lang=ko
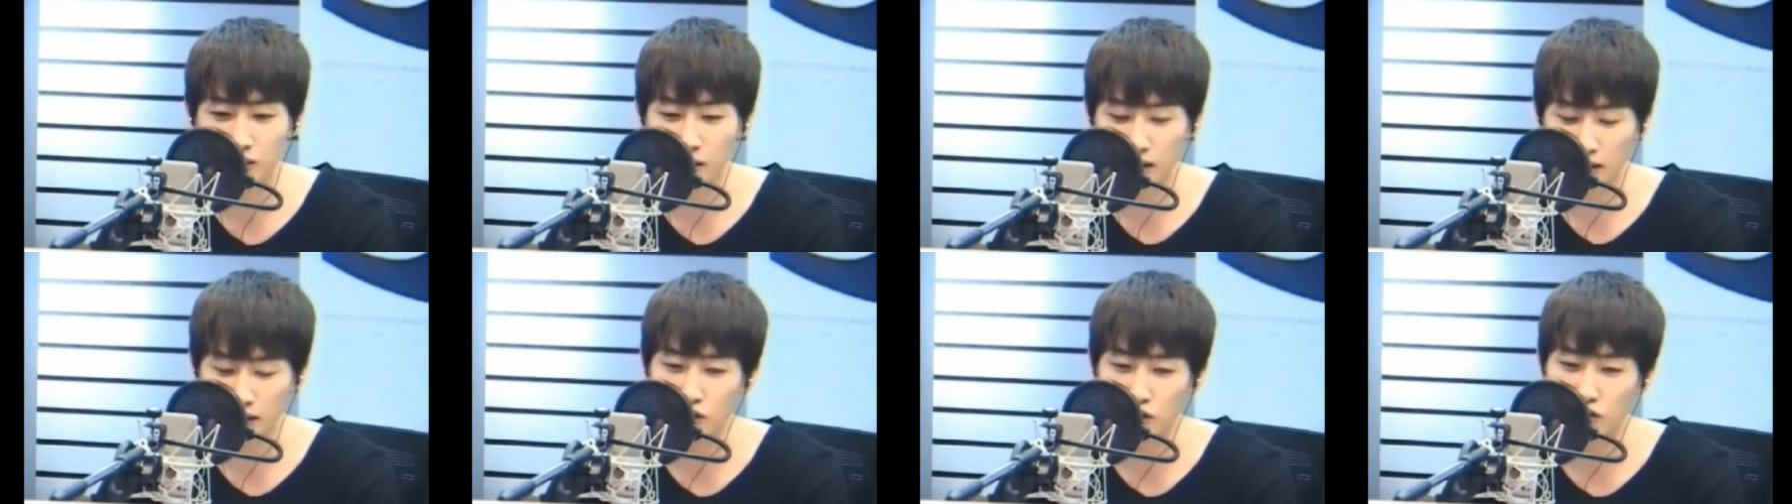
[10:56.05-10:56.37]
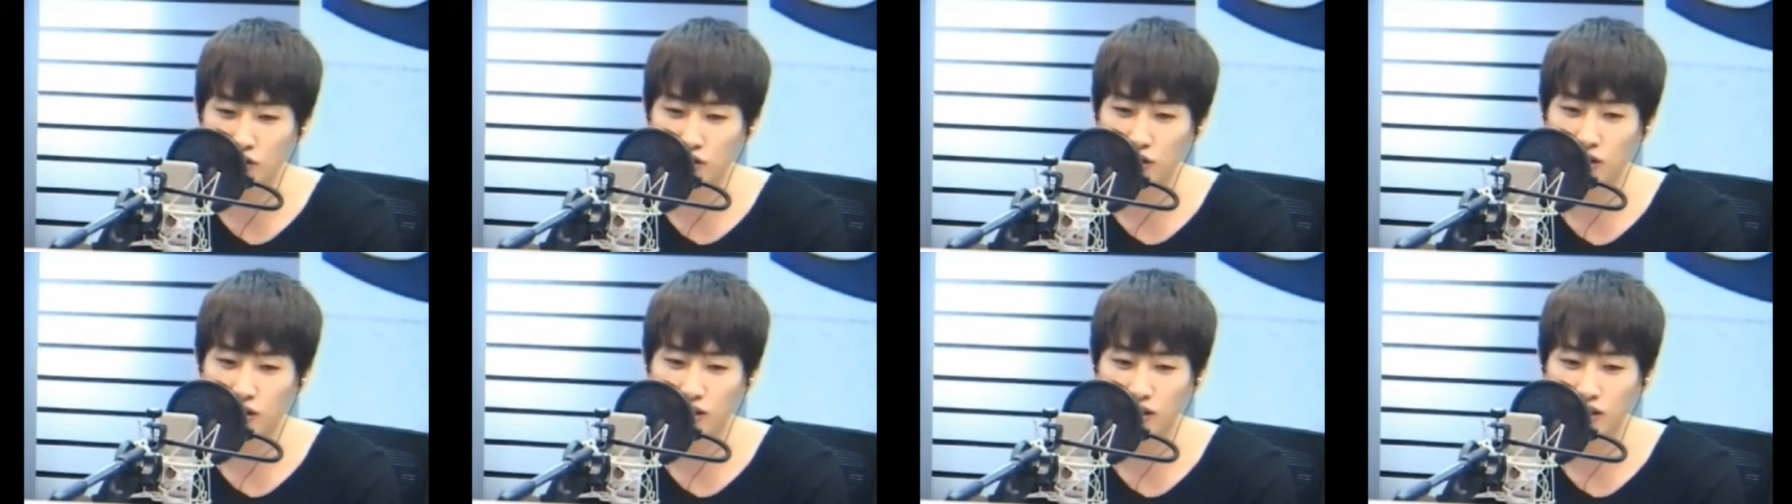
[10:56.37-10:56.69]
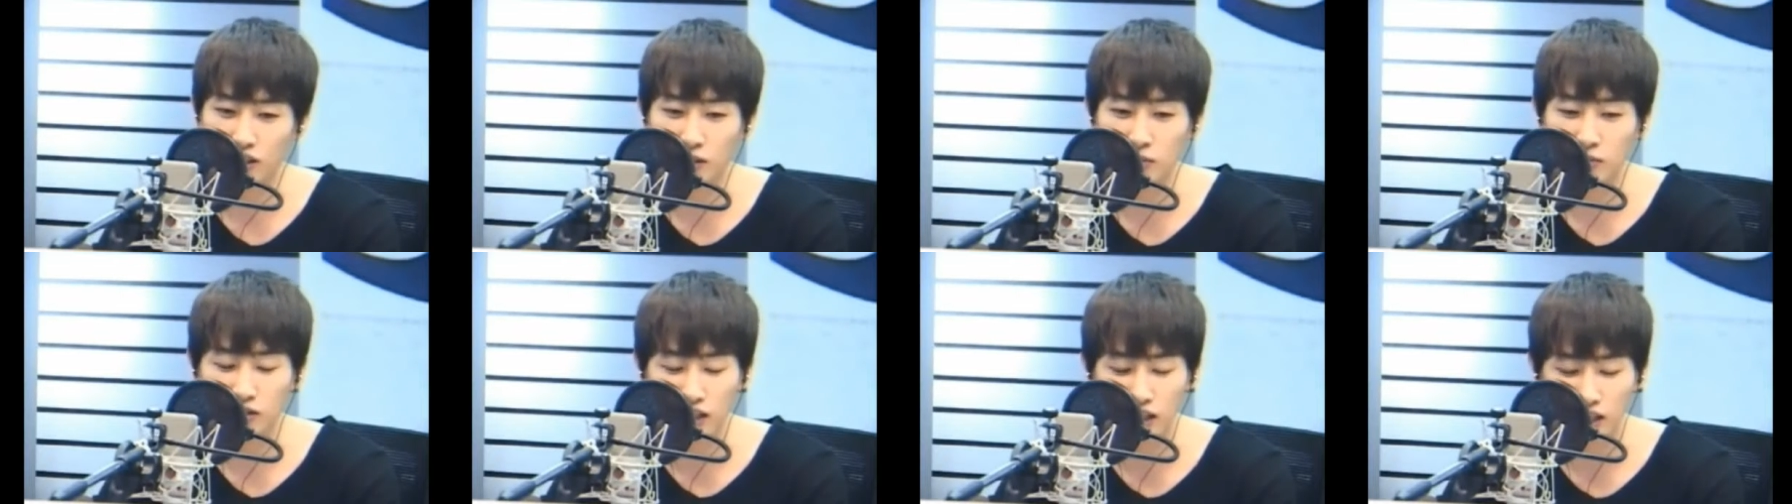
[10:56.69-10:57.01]
자를
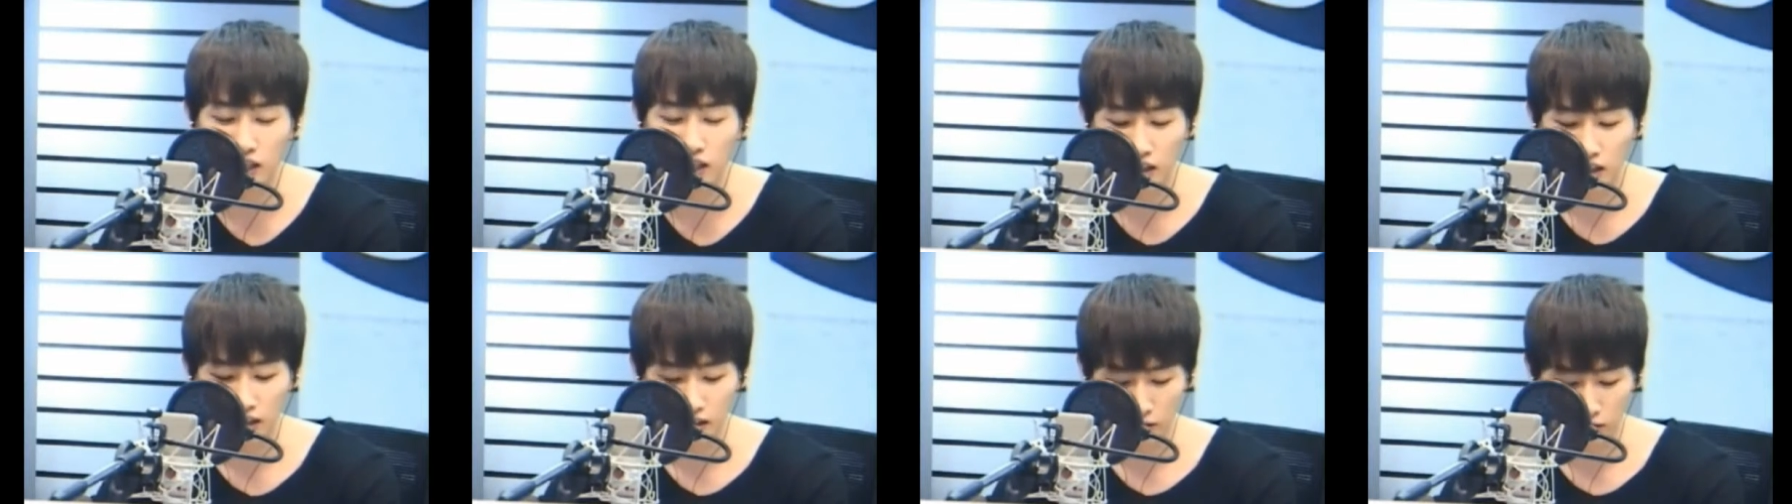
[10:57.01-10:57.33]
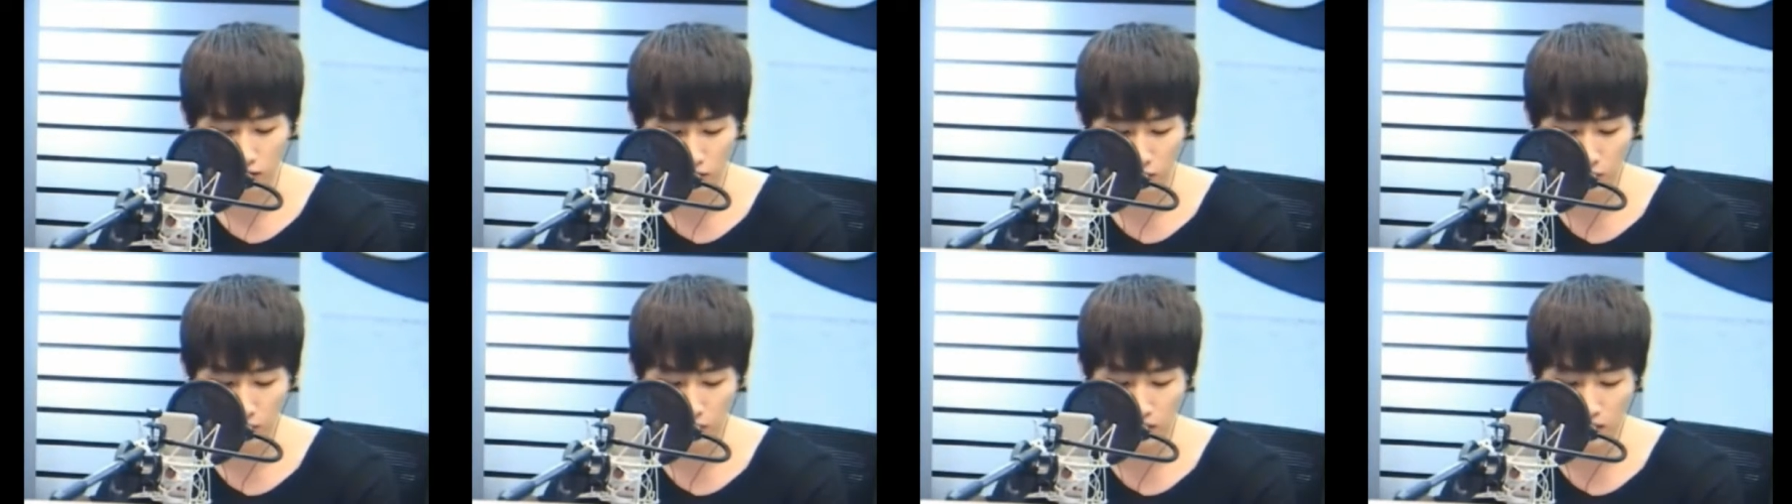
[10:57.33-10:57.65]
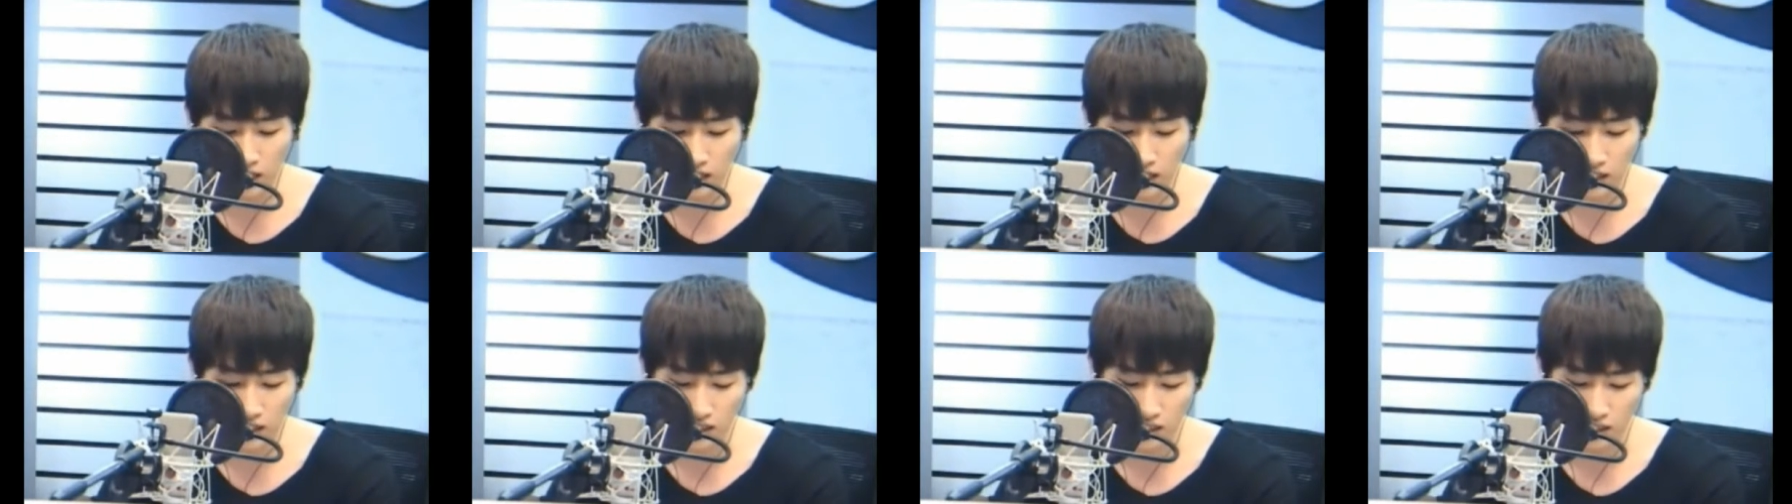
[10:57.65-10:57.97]
맞춰주셨기 때문에 우리
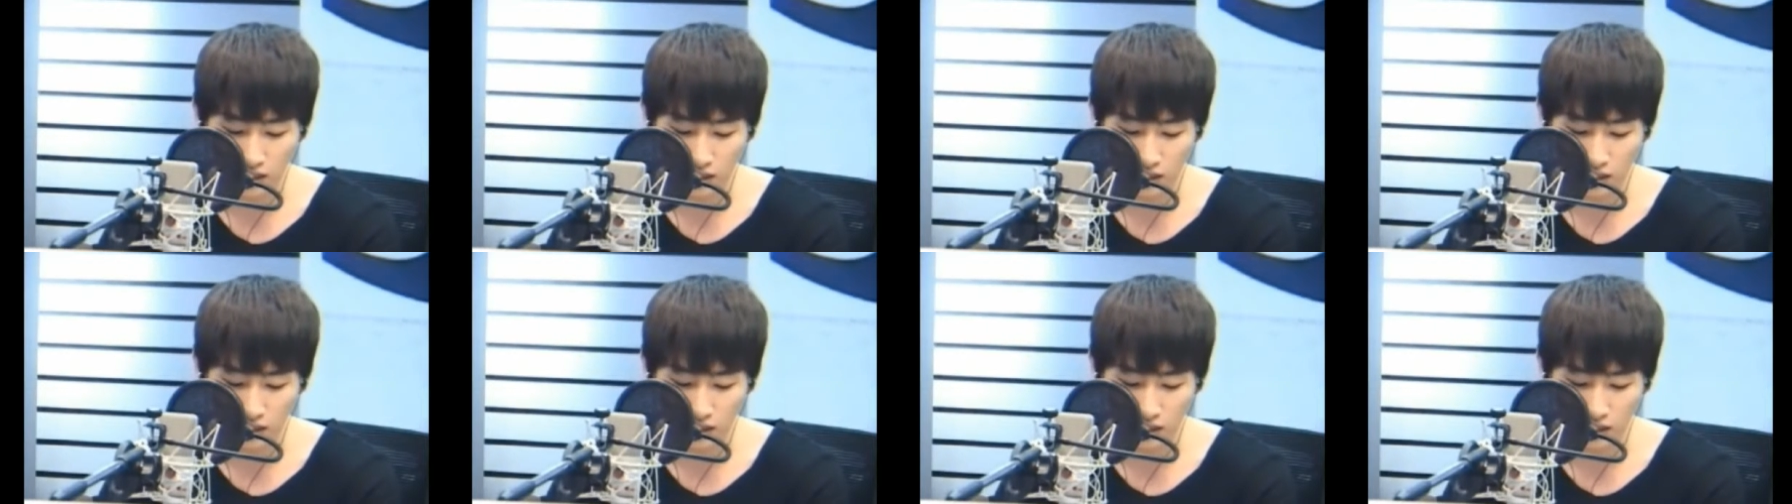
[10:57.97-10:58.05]
미나